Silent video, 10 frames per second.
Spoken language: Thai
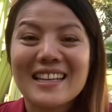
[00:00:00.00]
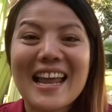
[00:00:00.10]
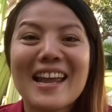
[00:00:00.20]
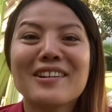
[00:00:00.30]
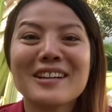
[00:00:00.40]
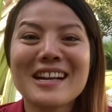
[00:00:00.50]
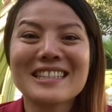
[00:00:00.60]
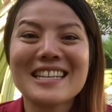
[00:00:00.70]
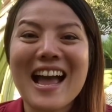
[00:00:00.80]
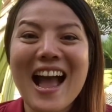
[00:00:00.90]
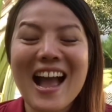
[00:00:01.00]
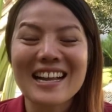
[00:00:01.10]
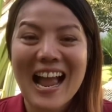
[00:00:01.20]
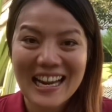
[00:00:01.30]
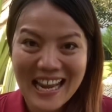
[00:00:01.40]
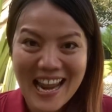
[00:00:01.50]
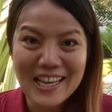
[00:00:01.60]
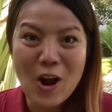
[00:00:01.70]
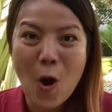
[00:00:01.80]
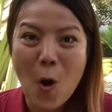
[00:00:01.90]
ในเรื่องที่ 5 การให้
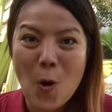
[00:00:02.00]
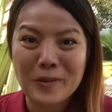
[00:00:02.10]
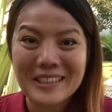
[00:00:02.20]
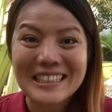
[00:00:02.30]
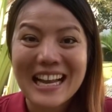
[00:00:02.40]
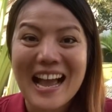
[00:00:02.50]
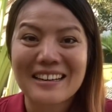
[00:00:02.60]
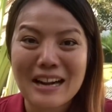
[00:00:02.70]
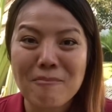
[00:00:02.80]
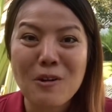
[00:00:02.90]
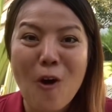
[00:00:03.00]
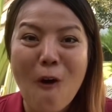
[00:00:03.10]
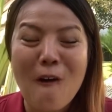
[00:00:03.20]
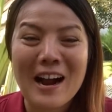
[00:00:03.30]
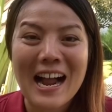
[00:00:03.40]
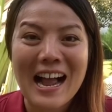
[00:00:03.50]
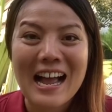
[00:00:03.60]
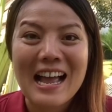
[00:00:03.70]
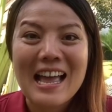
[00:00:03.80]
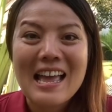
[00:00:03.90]
ของหรือการรับของค่ะ
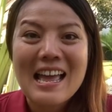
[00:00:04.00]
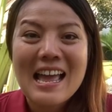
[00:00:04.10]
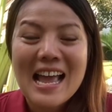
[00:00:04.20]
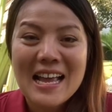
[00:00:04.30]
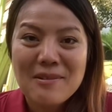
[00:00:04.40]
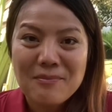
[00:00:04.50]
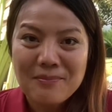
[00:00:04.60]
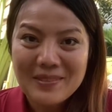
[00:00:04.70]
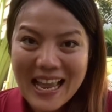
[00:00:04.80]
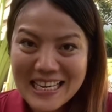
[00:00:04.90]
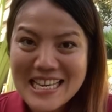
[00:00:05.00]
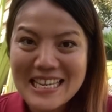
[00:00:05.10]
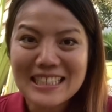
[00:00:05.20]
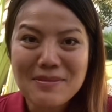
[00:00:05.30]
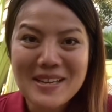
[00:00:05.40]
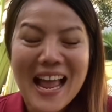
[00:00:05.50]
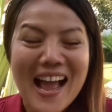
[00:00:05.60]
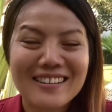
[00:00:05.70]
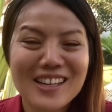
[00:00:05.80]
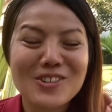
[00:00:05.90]
อันนี้จะมี
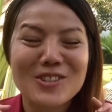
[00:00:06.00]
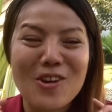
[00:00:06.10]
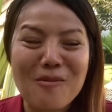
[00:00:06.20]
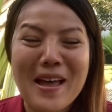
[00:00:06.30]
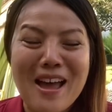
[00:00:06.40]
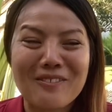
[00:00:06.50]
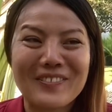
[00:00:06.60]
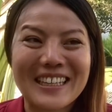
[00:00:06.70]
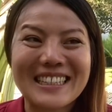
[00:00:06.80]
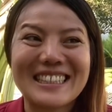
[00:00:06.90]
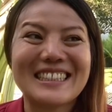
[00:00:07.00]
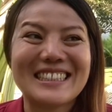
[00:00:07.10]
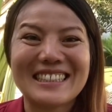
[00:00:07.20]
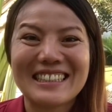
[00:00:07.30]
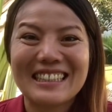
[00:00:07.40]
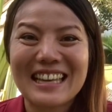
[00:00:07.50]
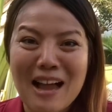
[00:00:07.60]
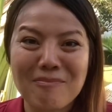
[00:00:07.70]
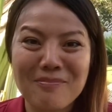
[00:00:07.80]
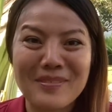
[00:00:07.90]
ทางเลือกอยู่ 2 แบบคือ
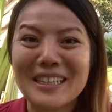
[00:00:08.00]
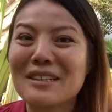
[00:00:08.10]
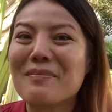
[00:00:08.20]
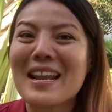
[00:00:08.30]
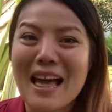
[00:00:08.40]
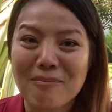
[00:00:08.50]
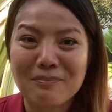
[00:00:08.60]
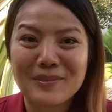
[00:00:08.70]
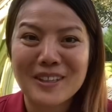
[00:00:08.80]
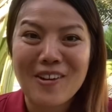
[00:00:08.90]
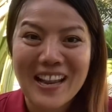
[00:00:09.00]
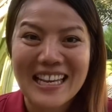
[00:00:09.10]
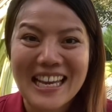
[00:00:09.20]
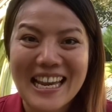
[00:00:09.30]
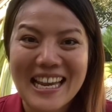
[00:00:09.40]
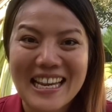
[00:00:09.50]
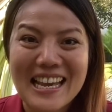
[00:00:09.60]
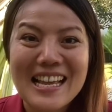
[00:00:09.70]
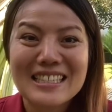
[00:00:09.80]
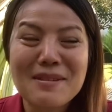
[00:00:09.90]
รับหรือไม่รับเท่านั้นเอง
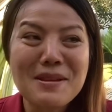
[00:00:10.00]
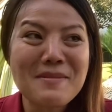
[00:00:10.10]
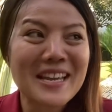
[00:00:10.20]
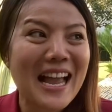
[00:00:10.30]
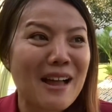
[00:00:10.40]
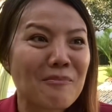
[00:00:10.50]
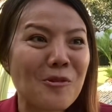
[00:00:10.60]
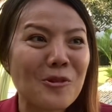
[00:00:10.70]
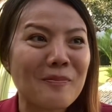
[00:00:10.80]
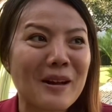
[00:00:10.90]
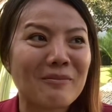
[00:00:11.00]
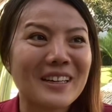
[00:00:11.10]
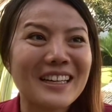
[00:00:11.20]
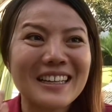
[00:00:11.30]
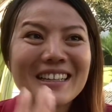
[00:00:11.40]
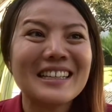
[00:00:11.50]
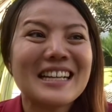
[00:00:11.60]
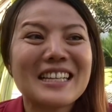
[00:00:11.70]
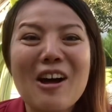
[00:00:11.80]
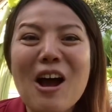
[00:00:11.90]
จะไม่มีการพูดแบบ เออ
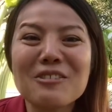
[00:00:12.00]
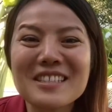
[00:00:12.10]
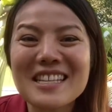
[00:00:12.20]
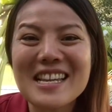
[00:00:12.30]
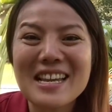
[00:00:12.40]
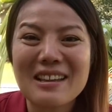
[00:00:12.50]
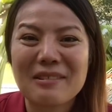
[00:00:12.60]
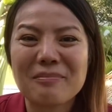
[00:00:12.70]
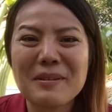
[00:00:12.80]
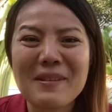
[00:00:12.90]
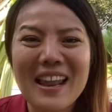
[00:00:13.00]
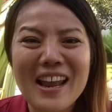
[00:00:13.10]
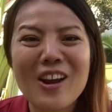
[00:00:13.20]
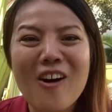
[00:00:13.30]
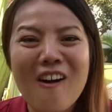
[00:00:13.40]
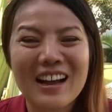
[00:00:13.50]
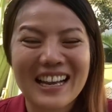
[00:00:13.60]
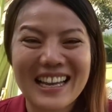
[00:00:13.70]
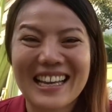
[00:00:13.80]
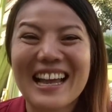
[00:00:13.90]
เดี๋ยวเอาสิ ไม่เป็นไรหรอกอะ
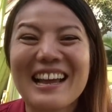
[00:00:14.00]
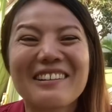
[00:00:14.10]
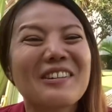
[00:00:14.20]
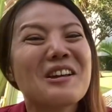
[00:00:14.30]
ไรอย่างเงี้ย